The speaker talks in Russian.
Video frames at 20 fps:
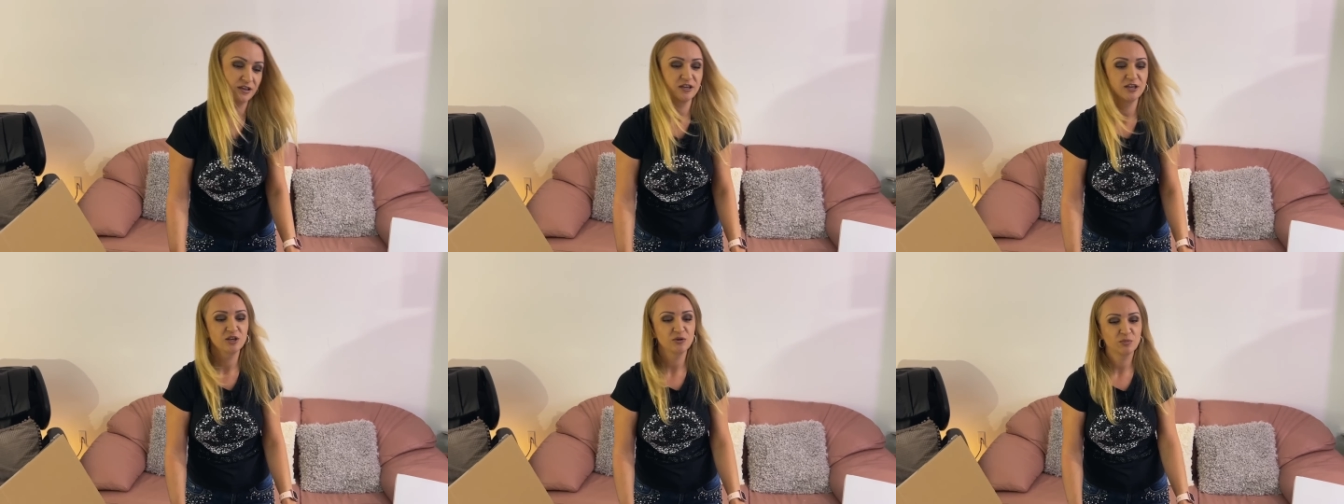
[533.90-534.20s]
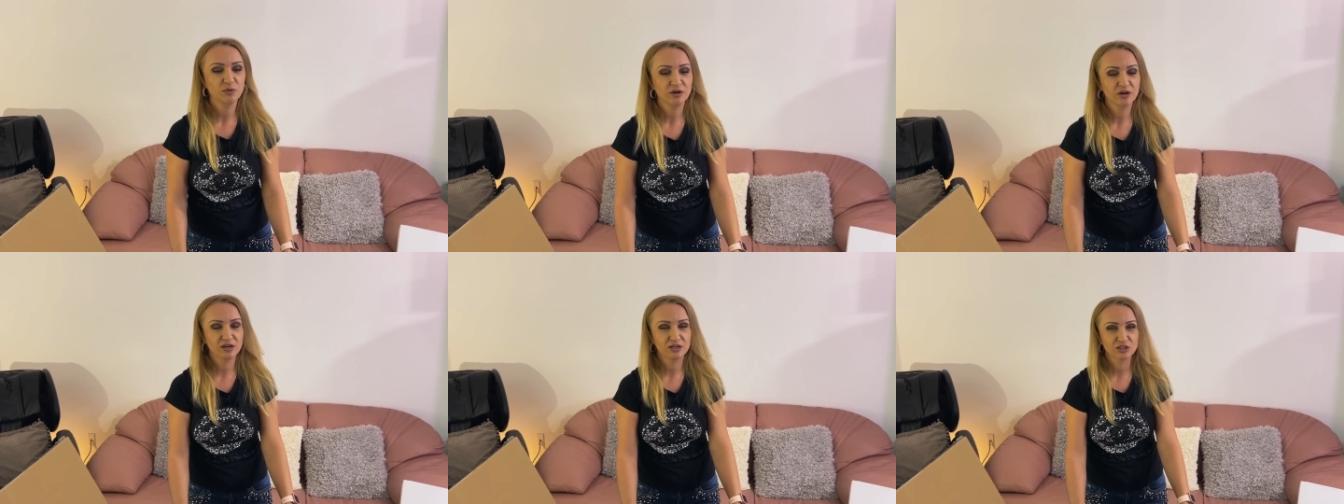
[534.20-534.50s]
И
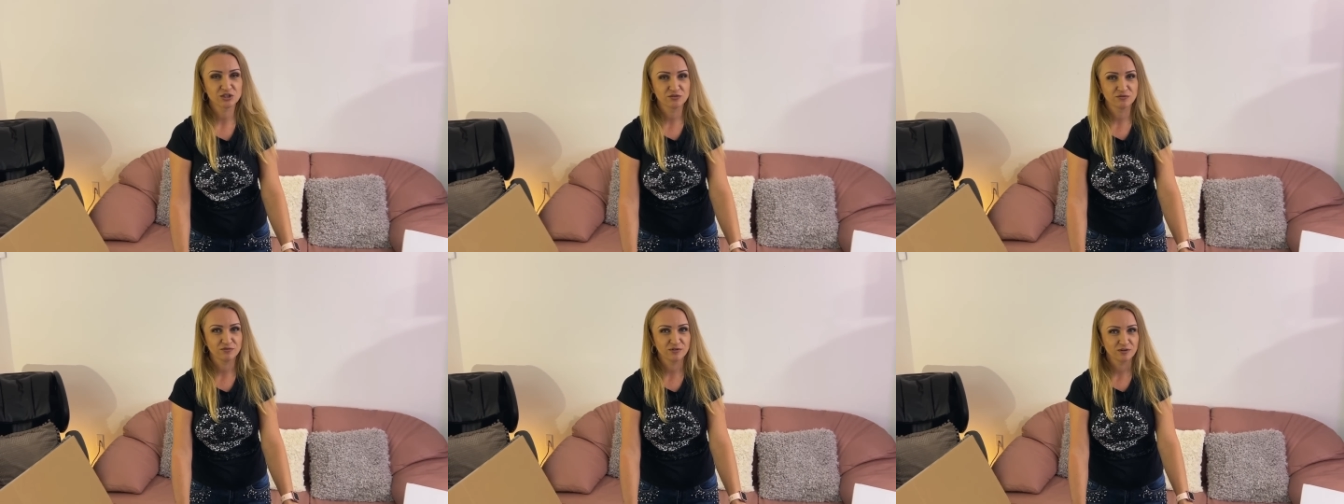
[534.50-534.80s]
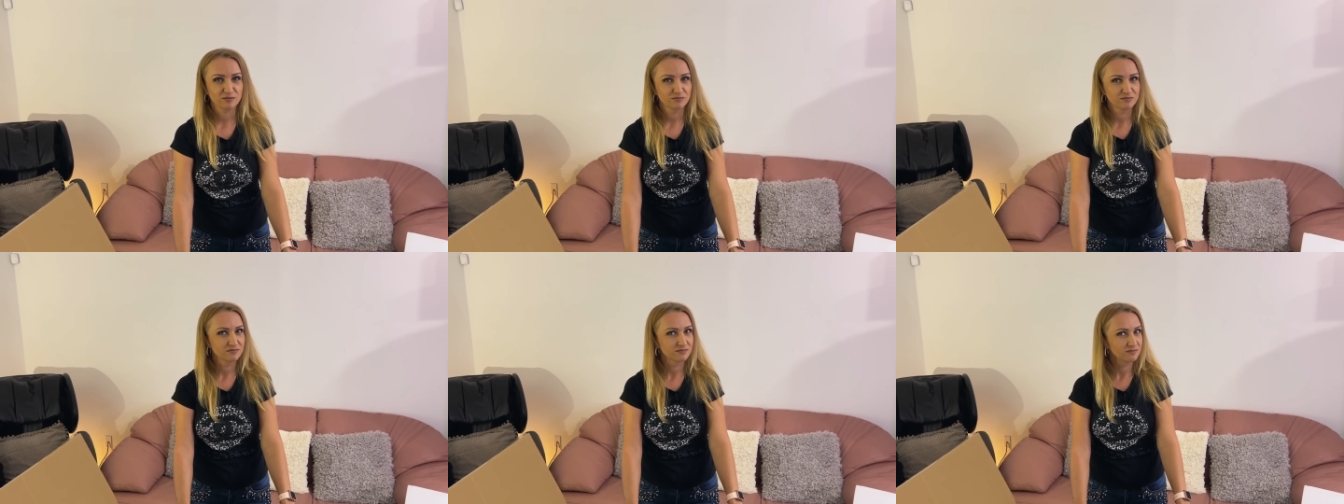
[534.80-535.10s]
покажем
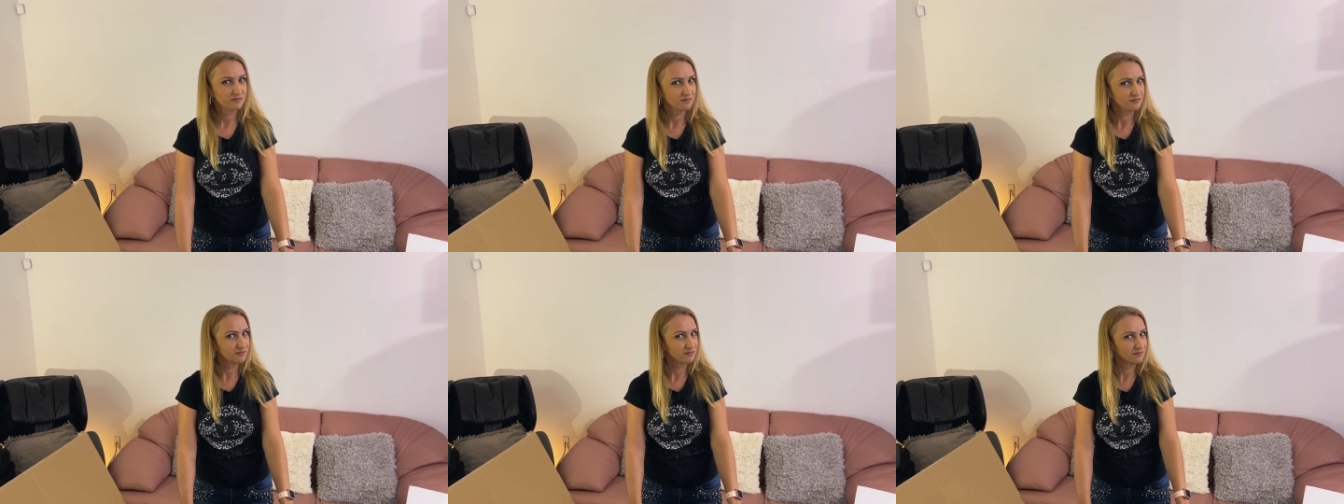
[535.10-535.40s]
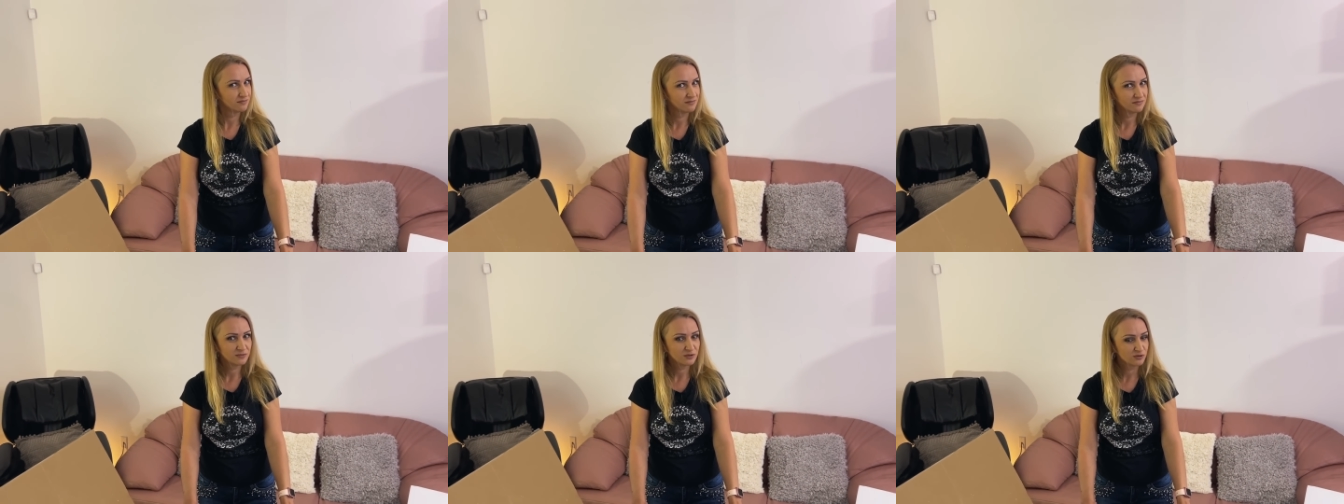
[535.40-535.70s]
вам.
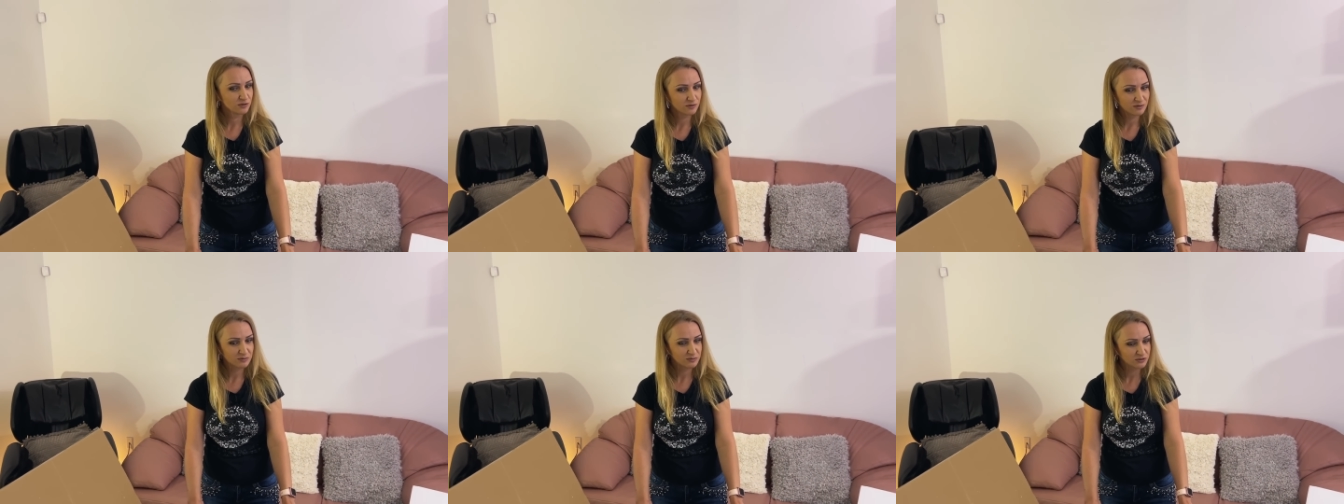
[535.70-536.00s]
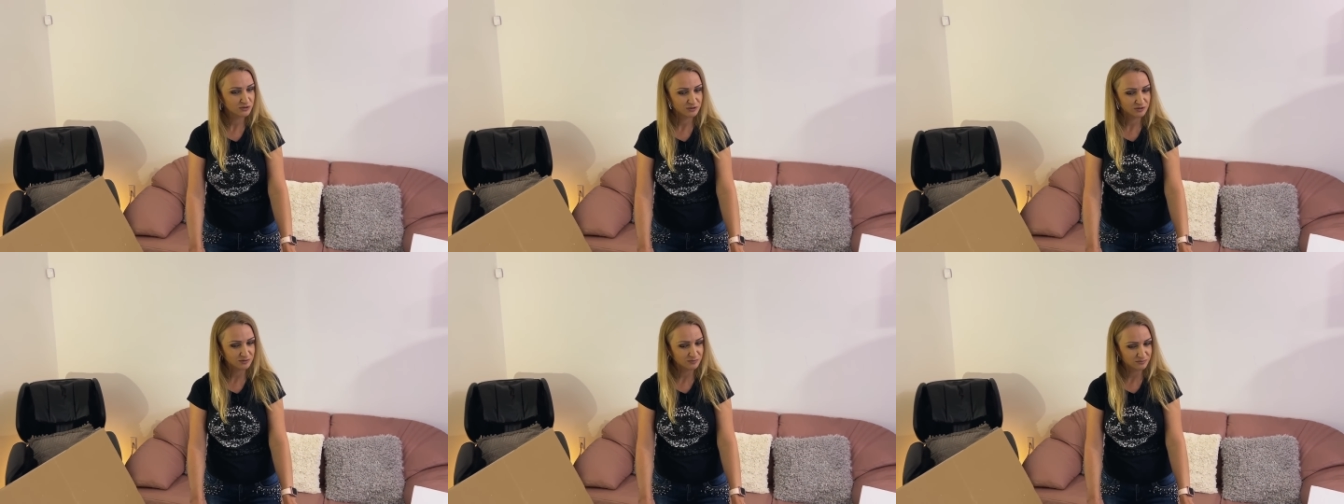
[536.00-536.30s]
Да
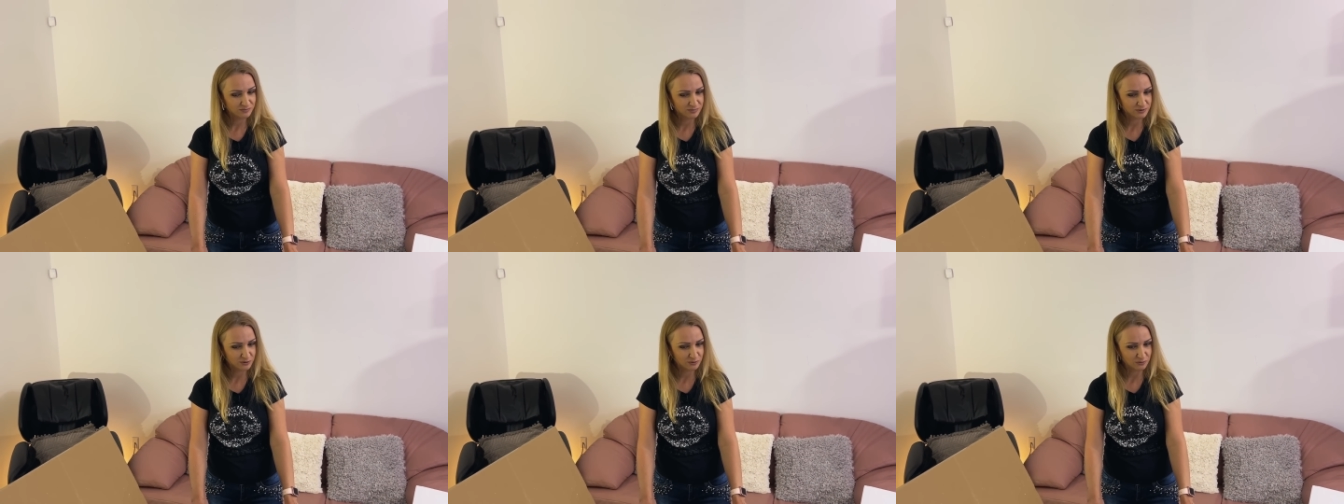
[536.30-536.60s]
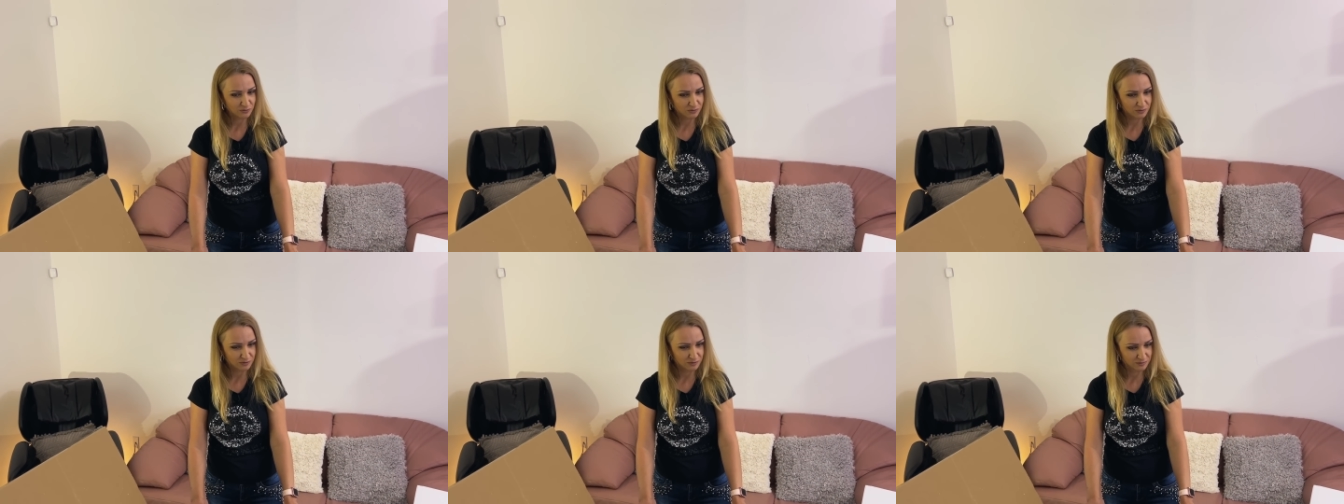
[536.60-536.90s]
вообще,
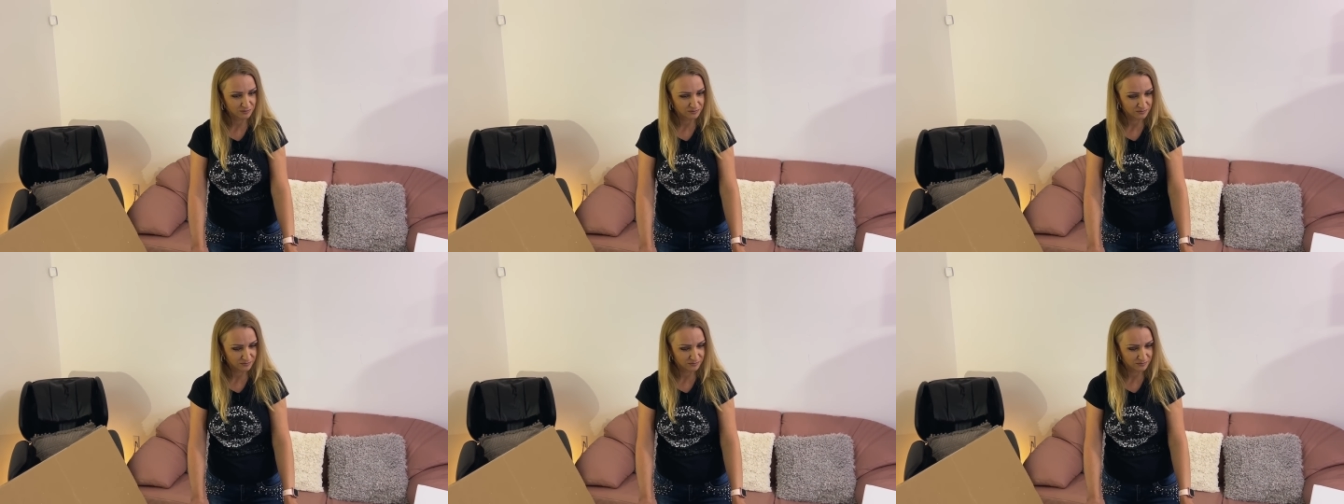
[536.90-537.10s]
прикол.